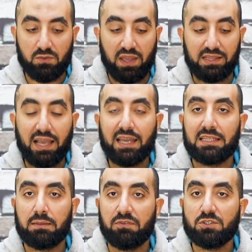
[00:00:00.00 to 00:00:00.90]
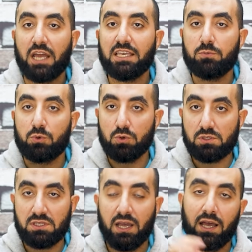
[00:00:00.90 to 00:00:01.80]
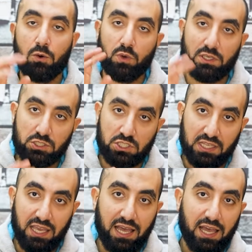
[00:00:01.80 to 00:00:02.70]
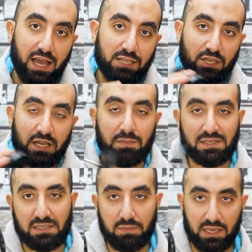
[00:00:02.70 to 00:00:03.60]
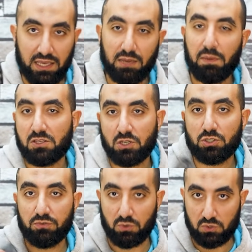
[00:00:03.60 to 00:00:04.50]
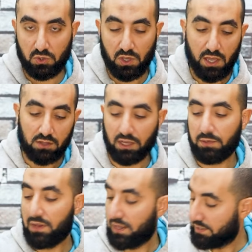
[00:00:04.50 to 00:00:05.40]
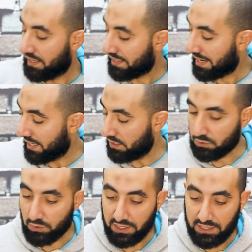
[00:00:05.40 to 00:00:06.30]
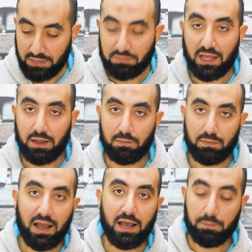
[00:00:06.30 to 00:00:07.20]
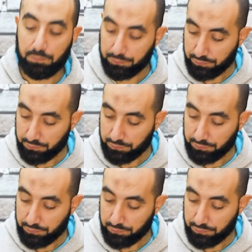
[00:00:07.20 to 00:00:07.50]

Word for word: فيتاكد ان مفيش اي بروز ويشتريها عشان بس ما ايه ما يخسرش فلوسه طيب نرجع ونبدا مع